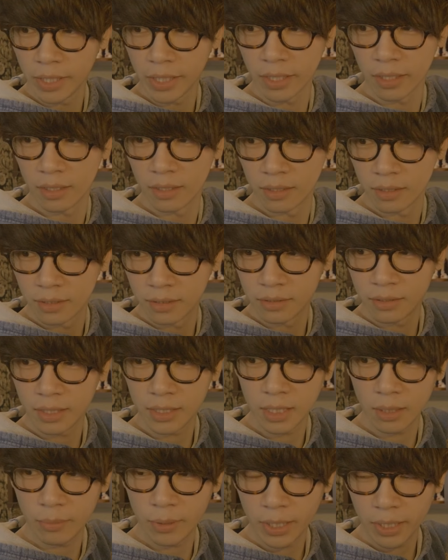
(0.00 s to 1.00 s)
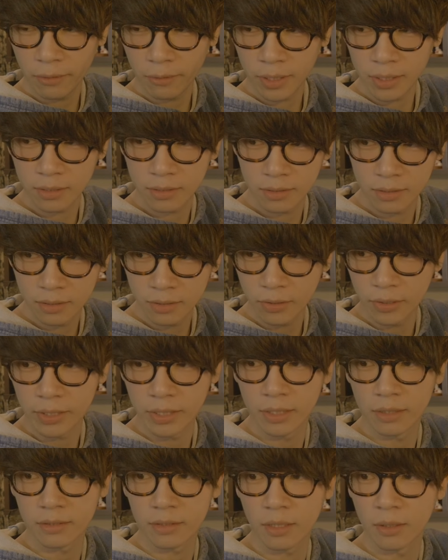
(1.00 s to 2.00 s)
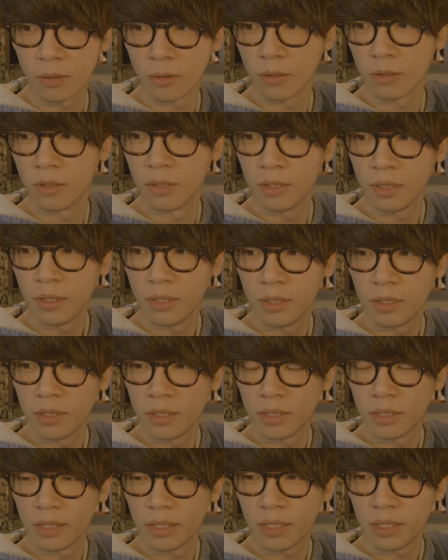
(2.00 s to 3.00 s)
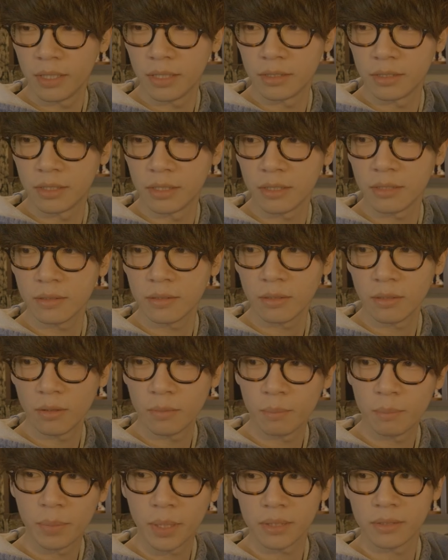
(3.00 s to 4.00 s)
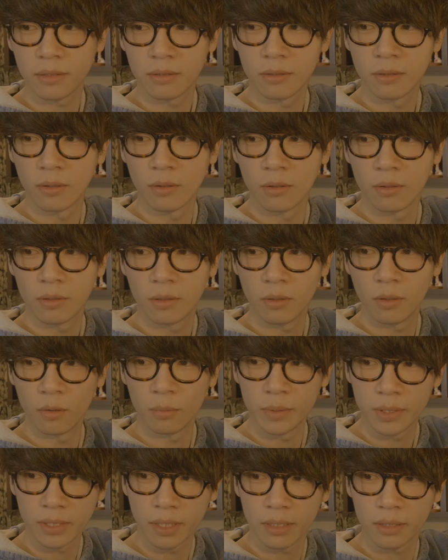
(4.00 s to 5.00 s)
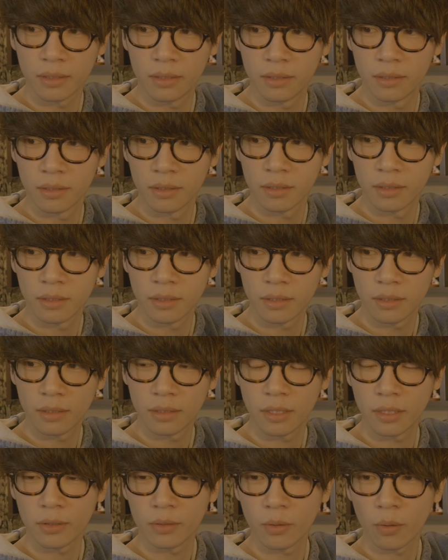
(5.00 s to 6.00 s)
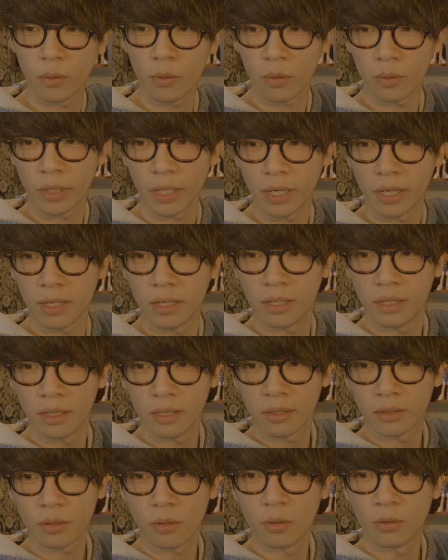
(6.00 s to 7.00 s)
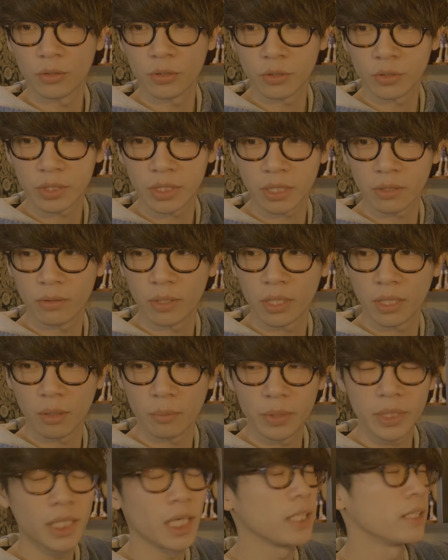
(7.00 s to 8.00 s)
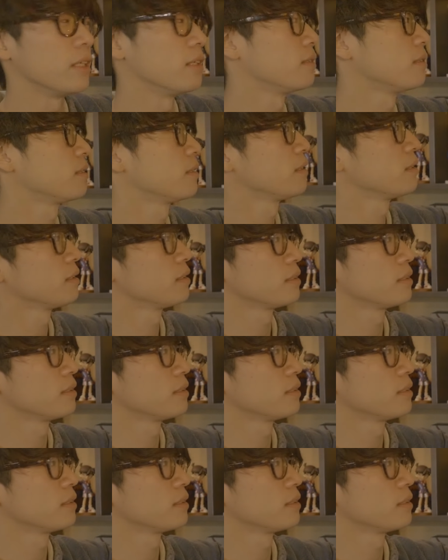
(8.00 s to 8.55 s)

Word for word: でネタバレは強いんですけど、えー、ジグゾーパズルのお店っていうところで購入してくれたみたいです。